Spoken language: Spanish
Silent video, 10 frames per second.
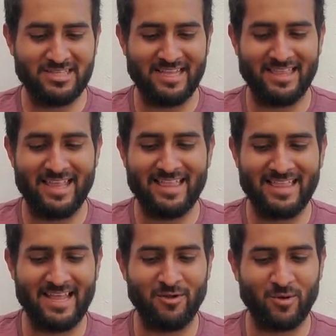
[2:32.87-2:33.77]

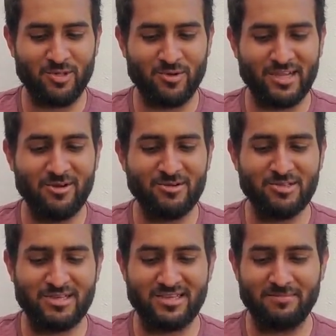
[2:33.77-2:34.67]
74
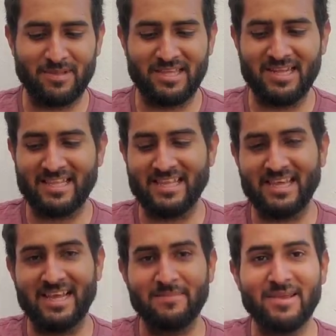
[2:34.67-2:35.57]
kilos. Pedí la
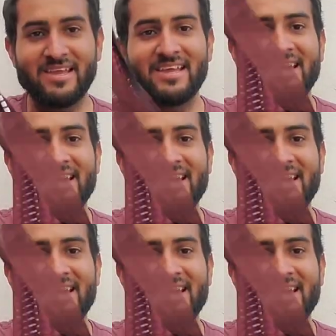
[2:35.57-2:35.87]
talla M.